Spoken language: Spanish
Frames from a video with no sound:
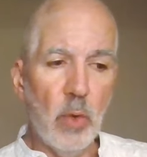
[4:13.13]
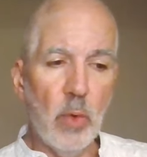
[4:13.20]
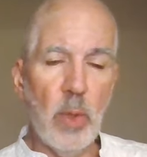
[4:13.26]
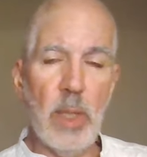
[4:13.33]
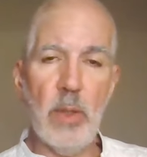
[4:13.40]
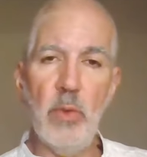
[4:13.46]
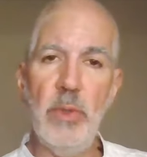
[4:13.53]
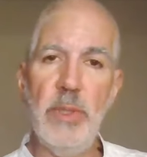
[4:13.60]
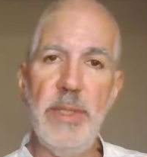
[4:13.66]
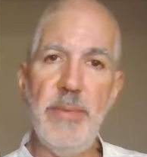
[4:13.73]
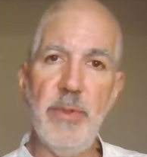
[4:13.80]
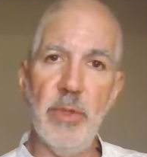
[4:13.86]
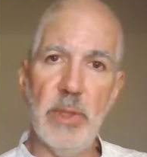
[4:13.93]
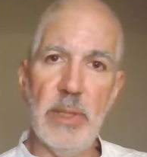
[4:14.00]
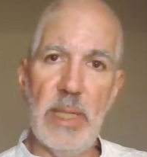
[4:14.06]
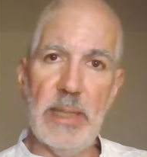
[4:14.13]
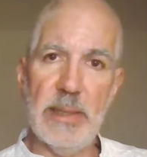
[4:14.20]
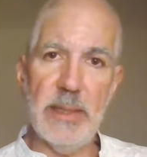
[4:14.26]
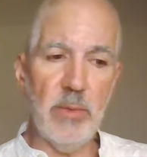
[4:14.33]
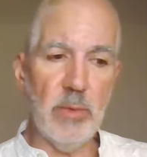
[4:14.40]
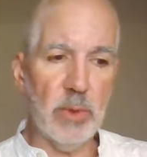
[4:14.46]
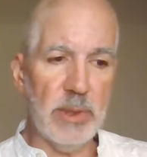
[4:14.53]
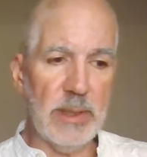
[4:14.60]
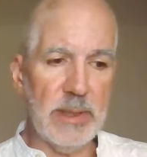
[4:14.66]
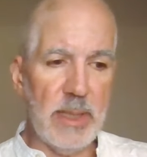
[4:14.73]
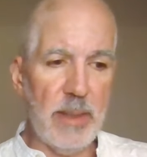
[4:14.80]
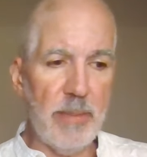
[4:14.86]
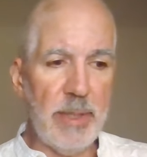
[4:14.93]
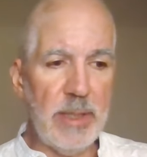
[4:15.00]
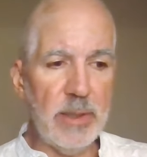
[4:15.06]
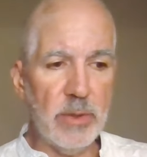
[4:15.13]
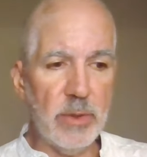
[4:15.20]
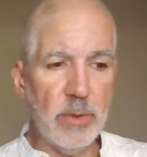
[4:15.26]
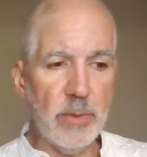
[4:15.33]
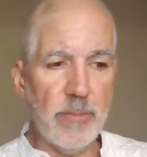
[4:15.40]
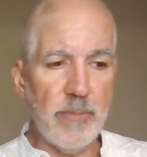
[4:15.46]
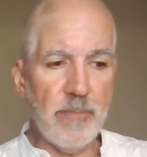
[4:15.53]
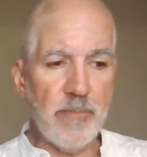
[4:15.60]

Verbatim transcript: o algún libro del Antiguo Testamento.